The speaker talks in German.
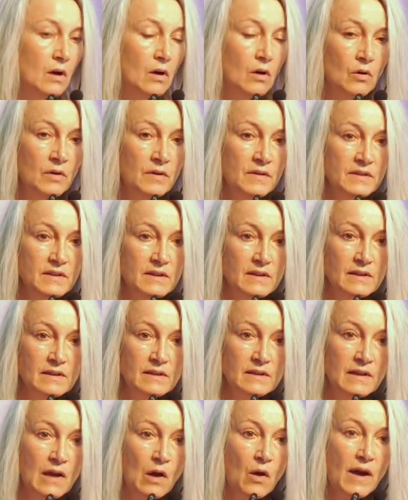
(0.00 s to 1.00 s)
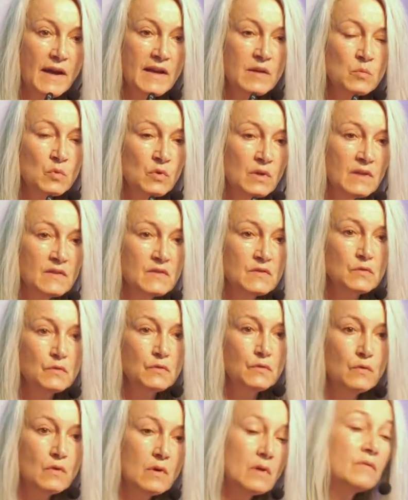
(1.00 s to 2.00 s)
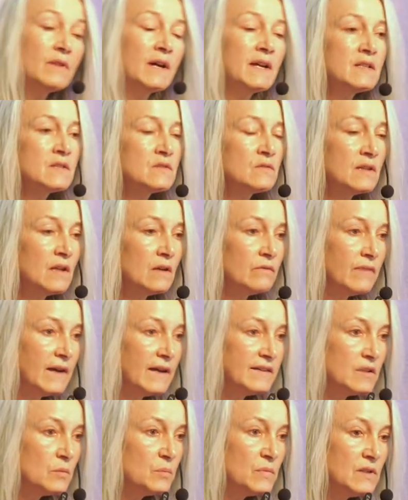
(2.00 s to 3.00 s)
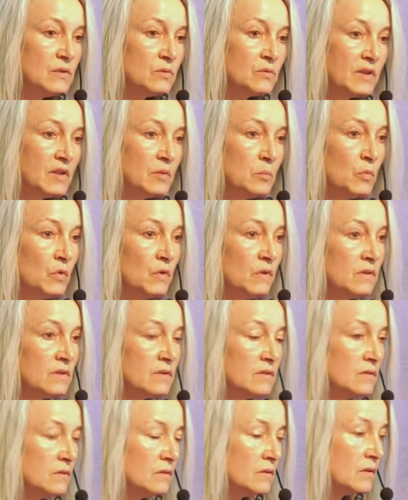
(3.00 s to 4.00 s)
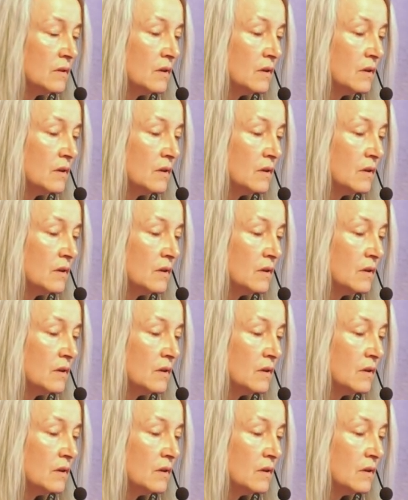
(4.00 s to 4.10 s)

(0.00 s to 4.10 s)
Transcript: Und genau einen Monat zuvor war ich zu einer Weiterbildung in München